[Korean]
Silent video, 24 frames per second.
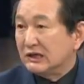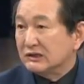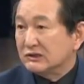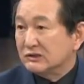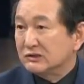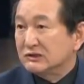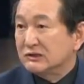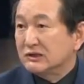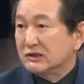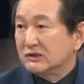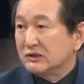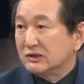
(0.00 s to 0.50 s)
저는
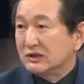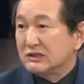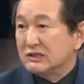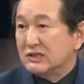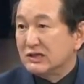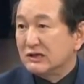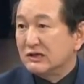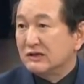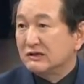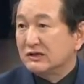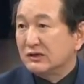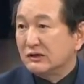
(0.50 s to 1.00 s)
이제 그렇게
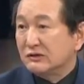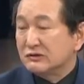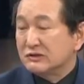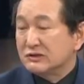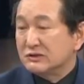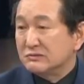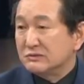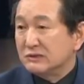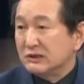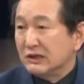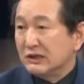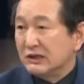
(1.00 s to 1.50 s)
생각을 하고
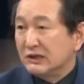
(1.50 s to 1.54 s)
있습니다.